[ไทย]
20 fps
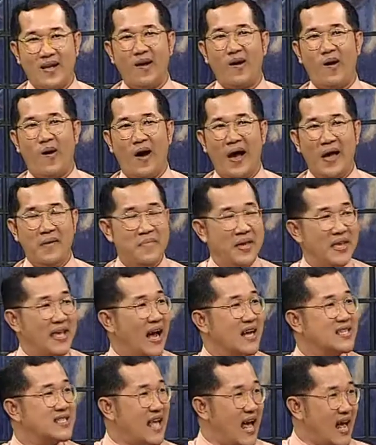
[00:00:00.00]
ก็ขอให้มีอ
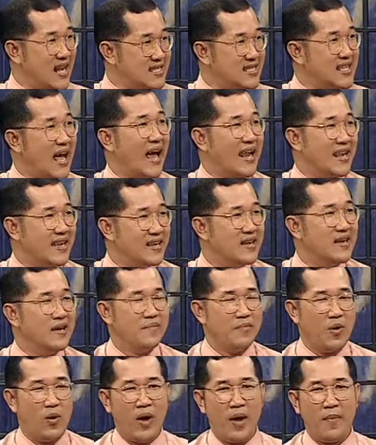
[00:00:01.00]
ย่างสร้างสรรค์
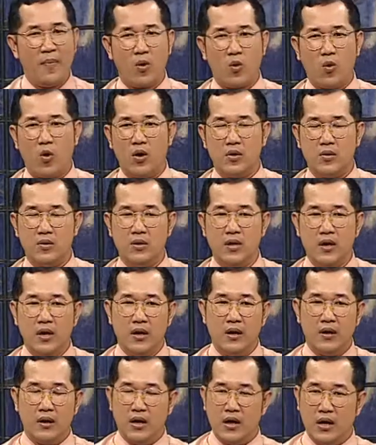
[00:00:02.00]
เพราะว่าบางคน
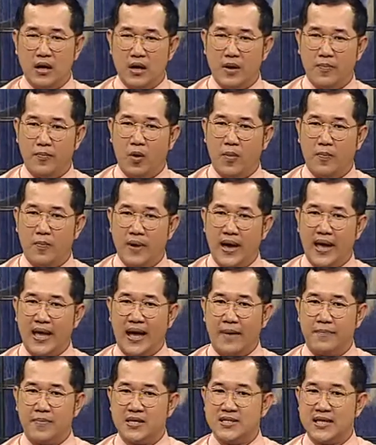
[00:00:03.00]
ผมให้
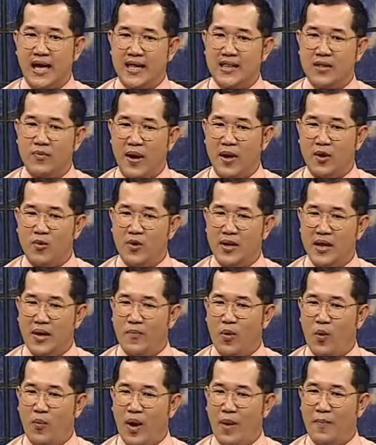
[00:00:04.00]
การปรึกษาตัววัยรุ่นเนี่ย
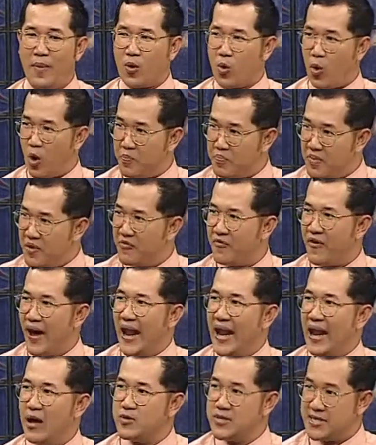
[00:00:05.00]
เพราะว่าบางคนมีแฟ
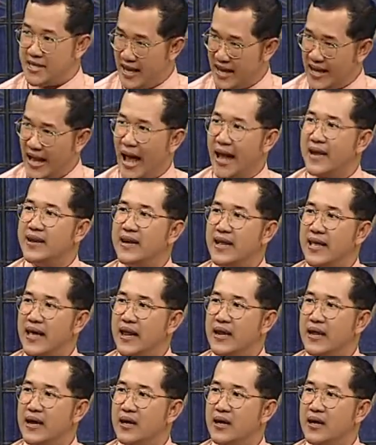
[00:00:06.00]
นแล้วเสียการเรียน